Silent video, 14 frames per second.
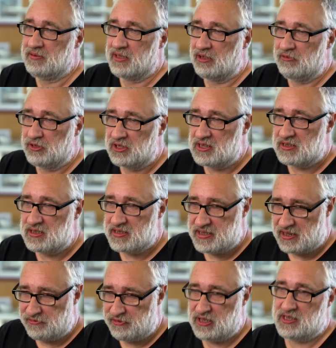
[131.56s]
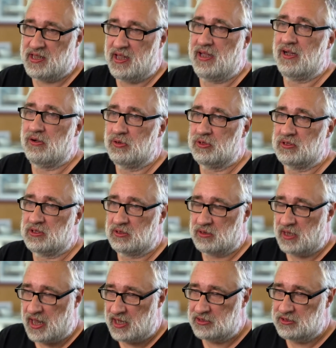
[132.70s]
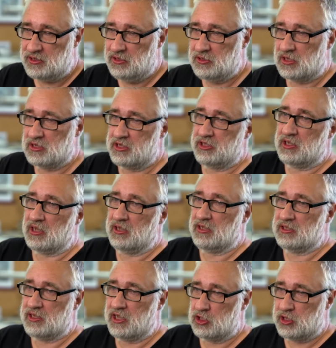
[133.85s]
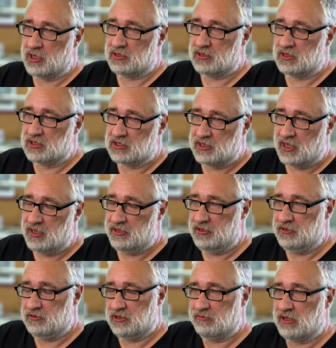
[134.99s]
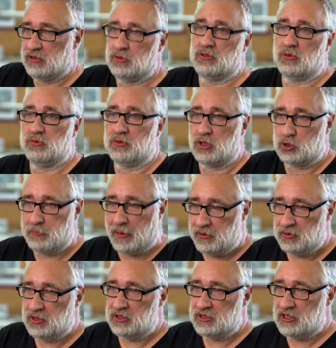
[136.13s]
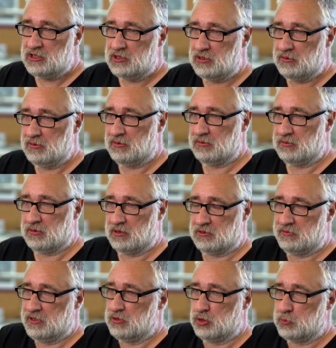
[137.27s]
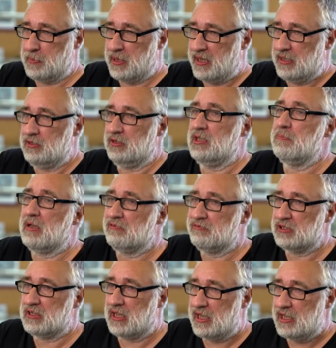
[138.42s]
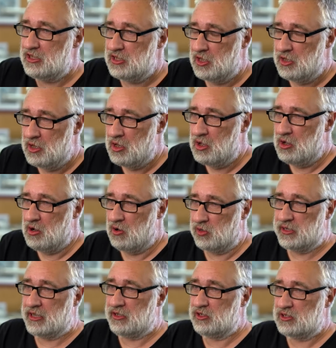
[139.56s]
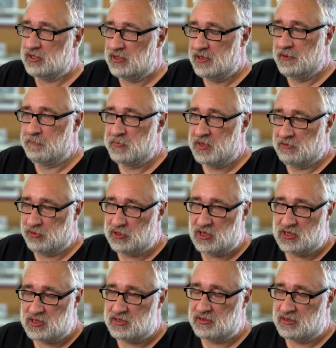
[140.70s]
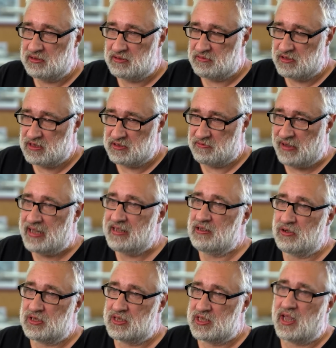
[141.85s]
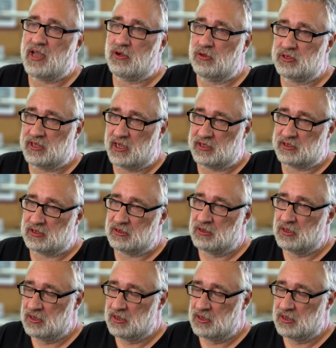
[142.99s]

dann wird es sehr viel zäher und härter. Das liegt daran, dass die erstarrten Kristalle, die werden sozusagen unter Spannung gesetzt, also wie so Spaghetti, die man verdreht. Und dadurch wird das weitaus zäher und härter.